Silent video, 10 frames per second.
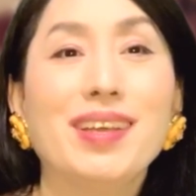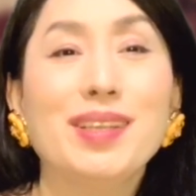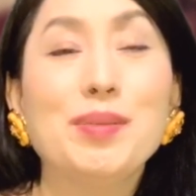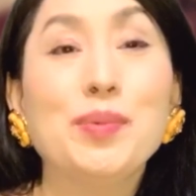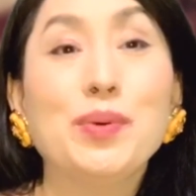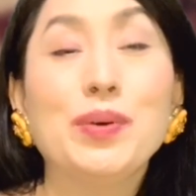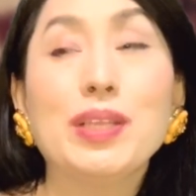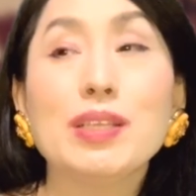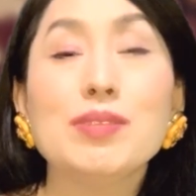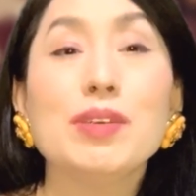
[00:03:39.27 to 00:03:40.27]
でも
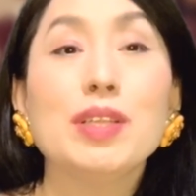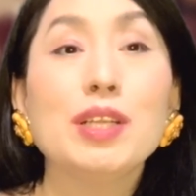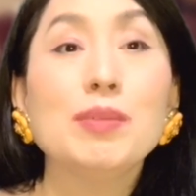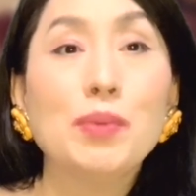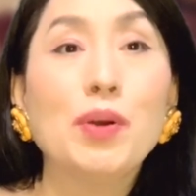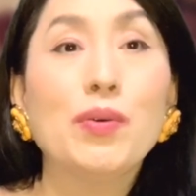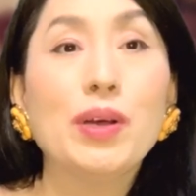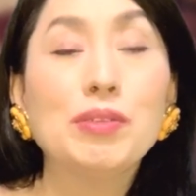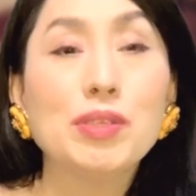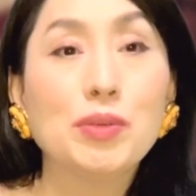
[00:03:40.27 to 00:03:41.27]
私は何も
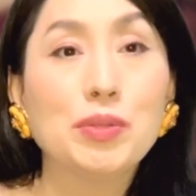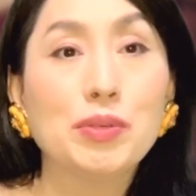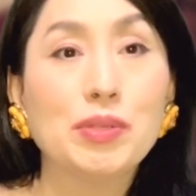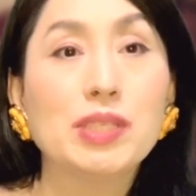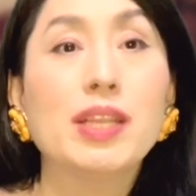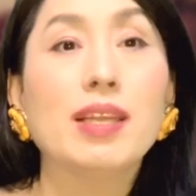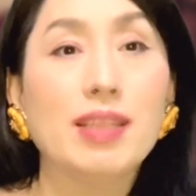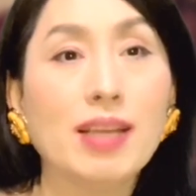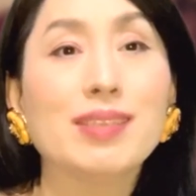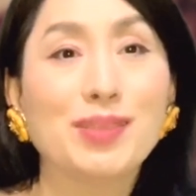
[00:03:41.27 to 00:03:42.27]
悪いことをしてい
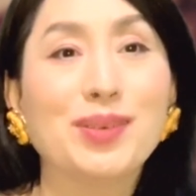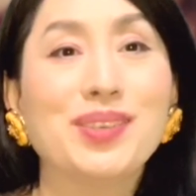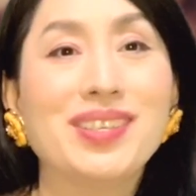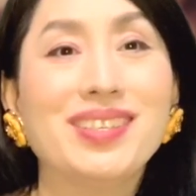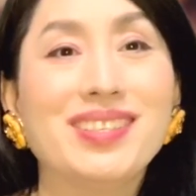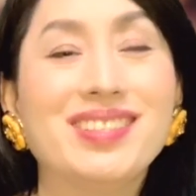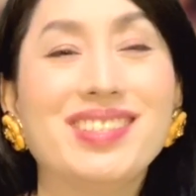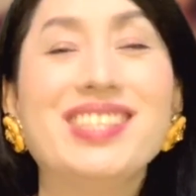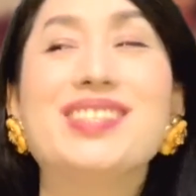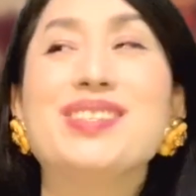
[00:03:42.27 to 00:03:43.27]
ないと
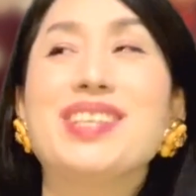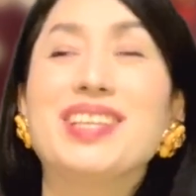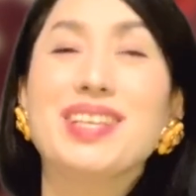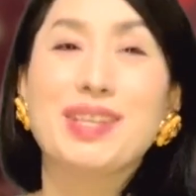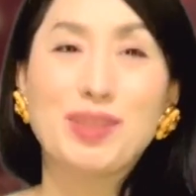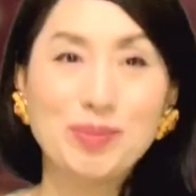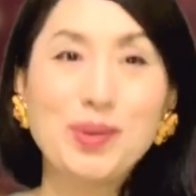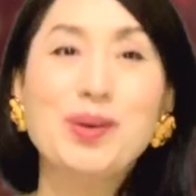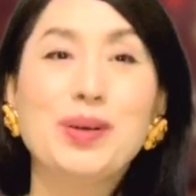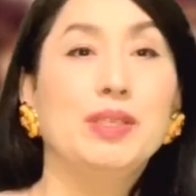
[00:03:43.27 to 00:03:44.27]
言い続けたけれど
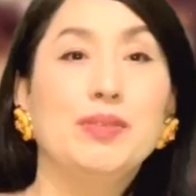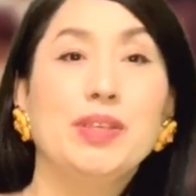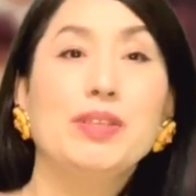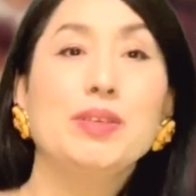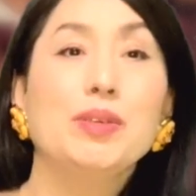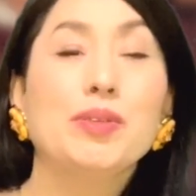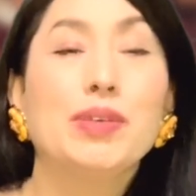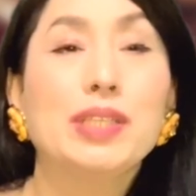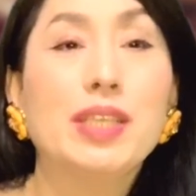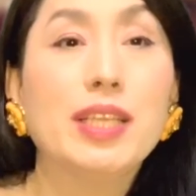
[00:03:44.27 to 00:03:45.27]
も悪いこと
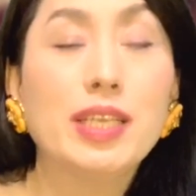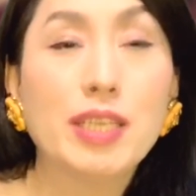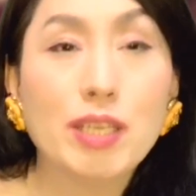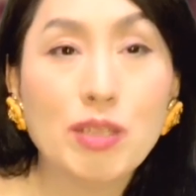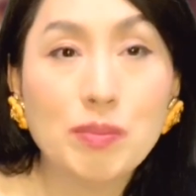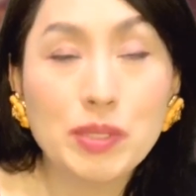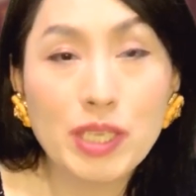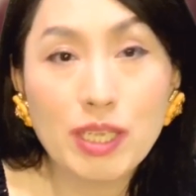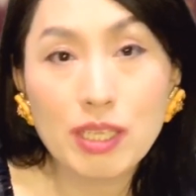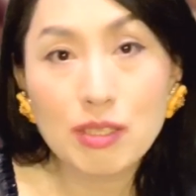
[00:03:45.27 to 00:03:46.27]
はしてないけれども
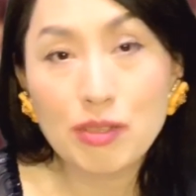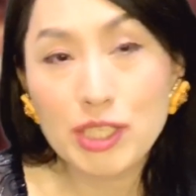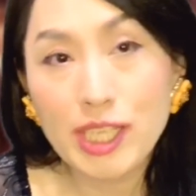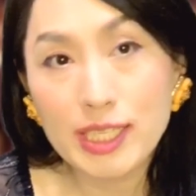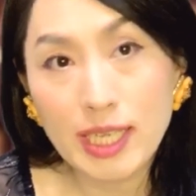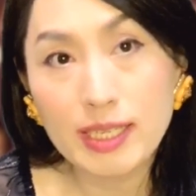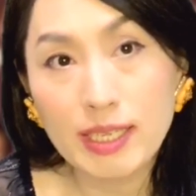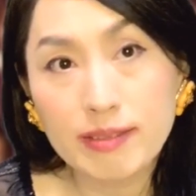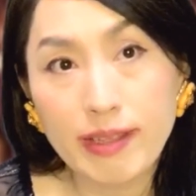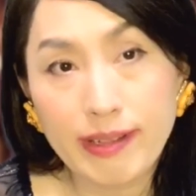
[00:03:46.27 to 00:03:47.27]
シャキッとしなさい
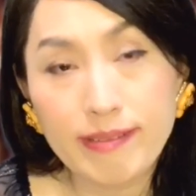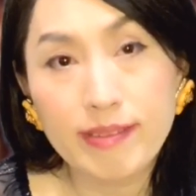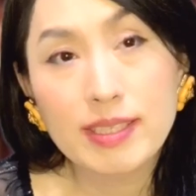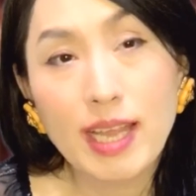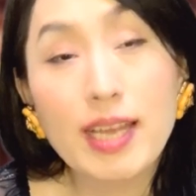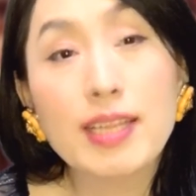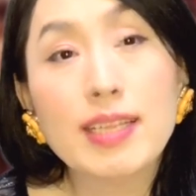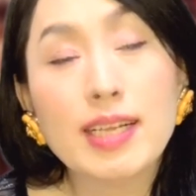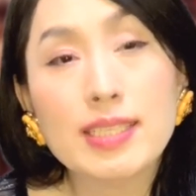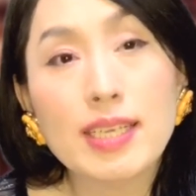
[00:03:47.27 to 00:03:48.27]
だったらあな
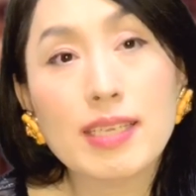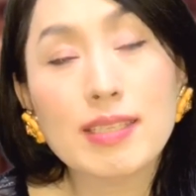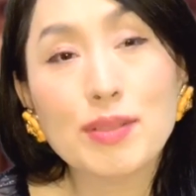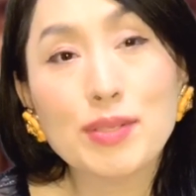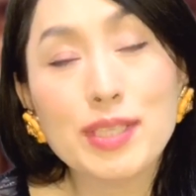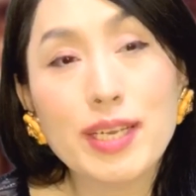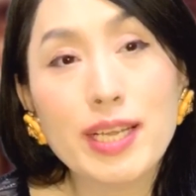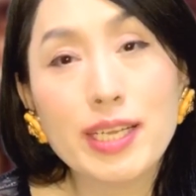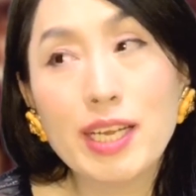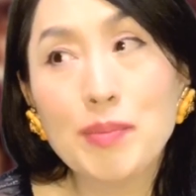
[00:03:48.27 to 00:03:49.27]
たがシャキッとして
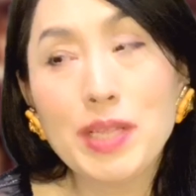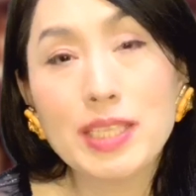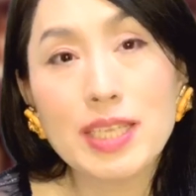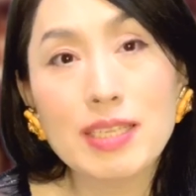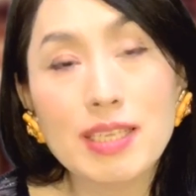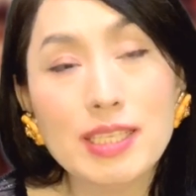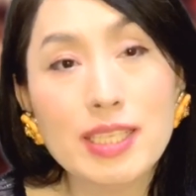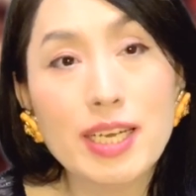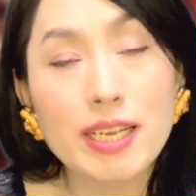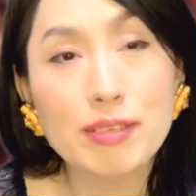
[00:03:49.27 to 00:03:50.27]
ないから皆さんにい
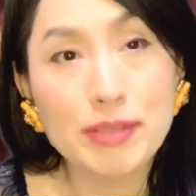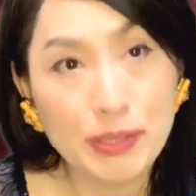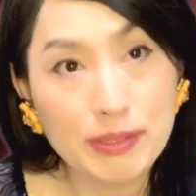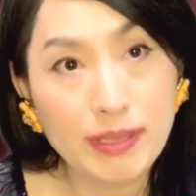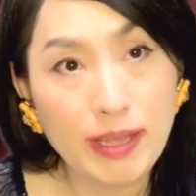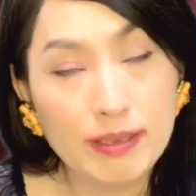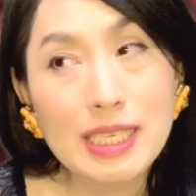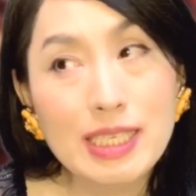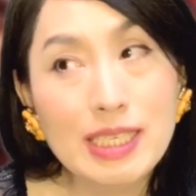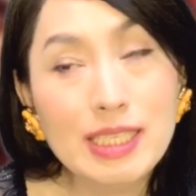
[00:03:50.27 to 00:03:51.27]
じられるのって
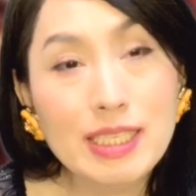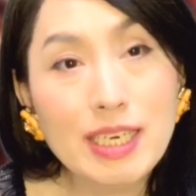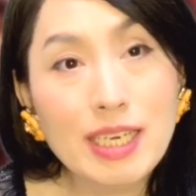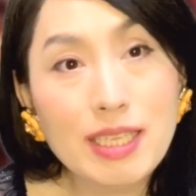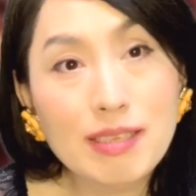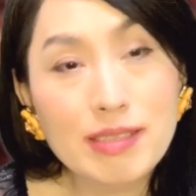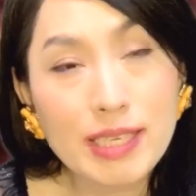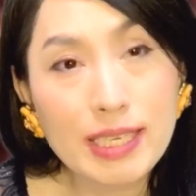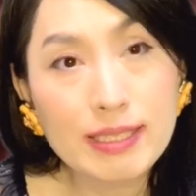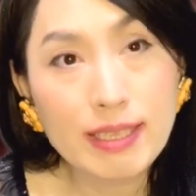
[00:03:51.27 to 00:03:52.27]
いじられたくな
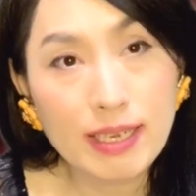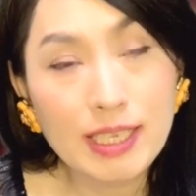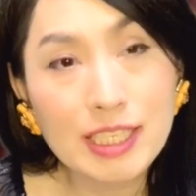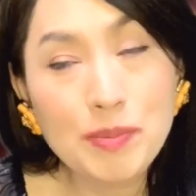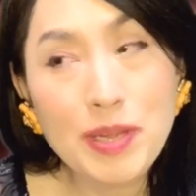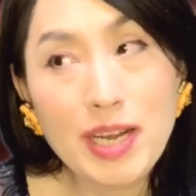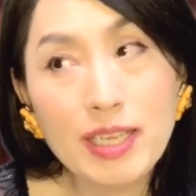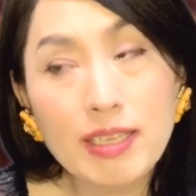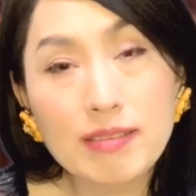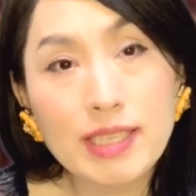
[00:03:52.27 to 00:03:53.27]
かったらいじめら
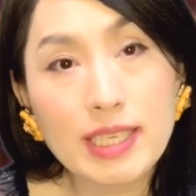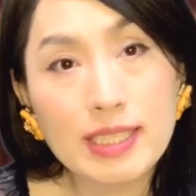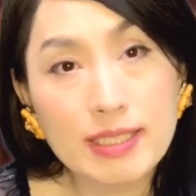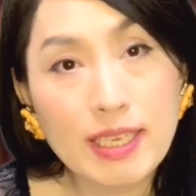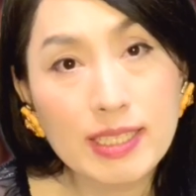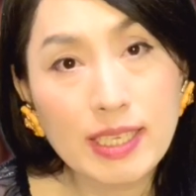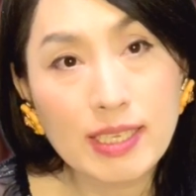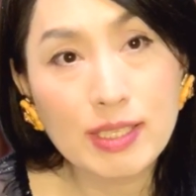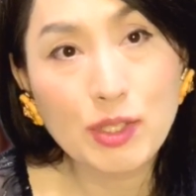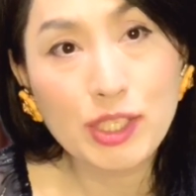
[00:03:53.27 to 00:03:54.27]
れたくなかったら
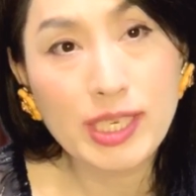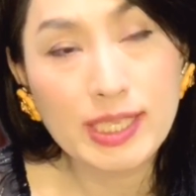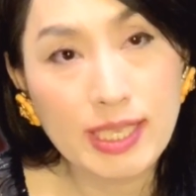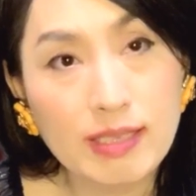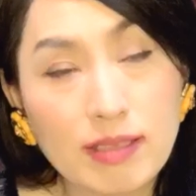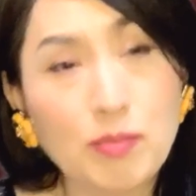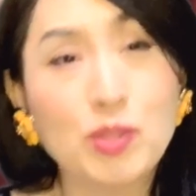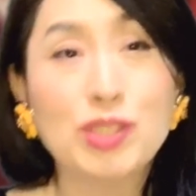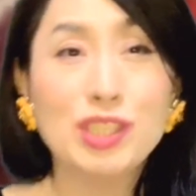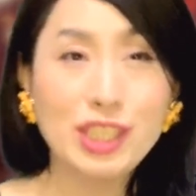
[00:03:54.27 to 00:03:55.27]
シャキッとしなさいっても
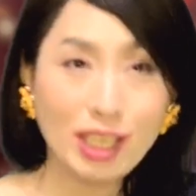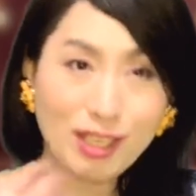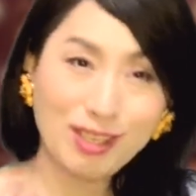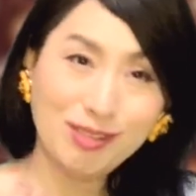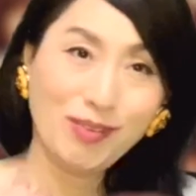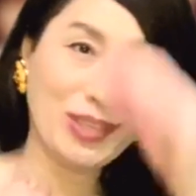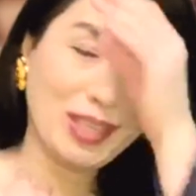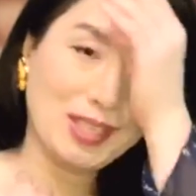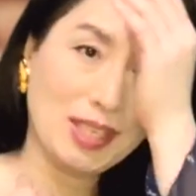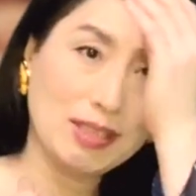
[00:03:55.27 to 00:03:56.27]
う責任は
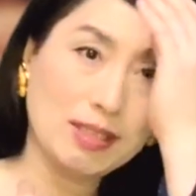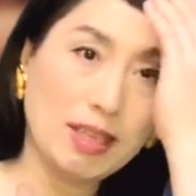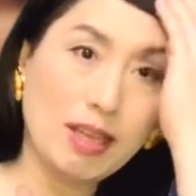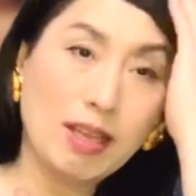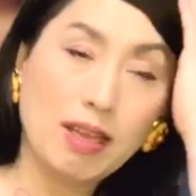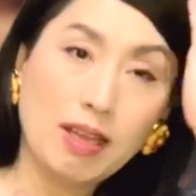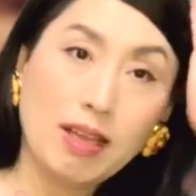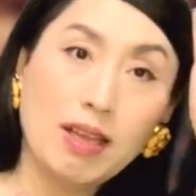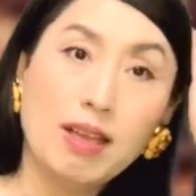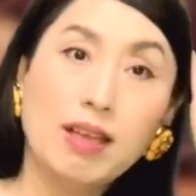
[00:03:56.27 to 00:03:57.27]
私なんですね
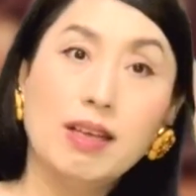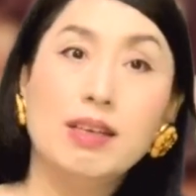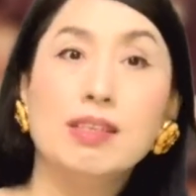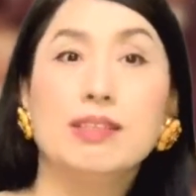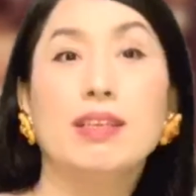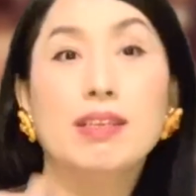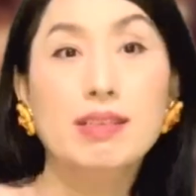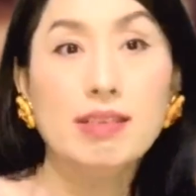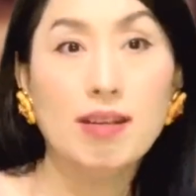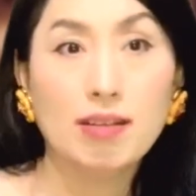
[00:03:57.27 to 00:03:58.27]
責
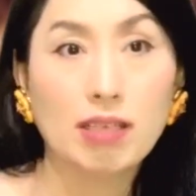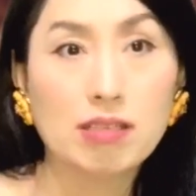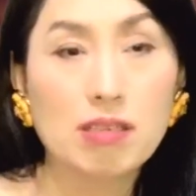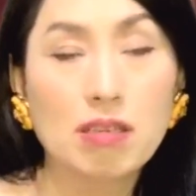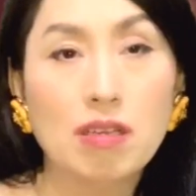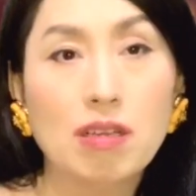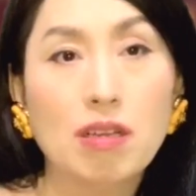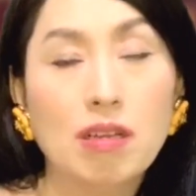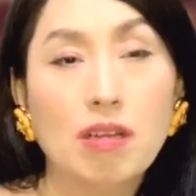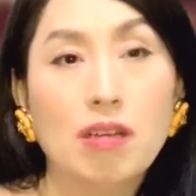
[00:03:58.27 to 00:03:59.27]
任が私
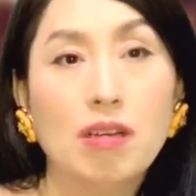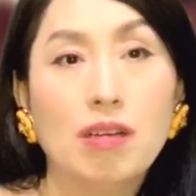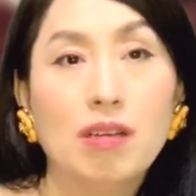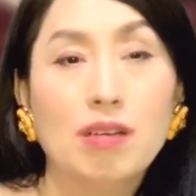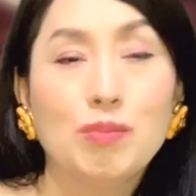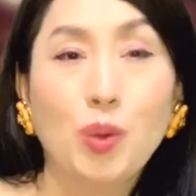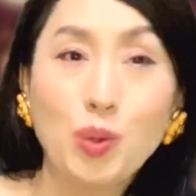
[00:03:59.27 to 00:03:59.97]
子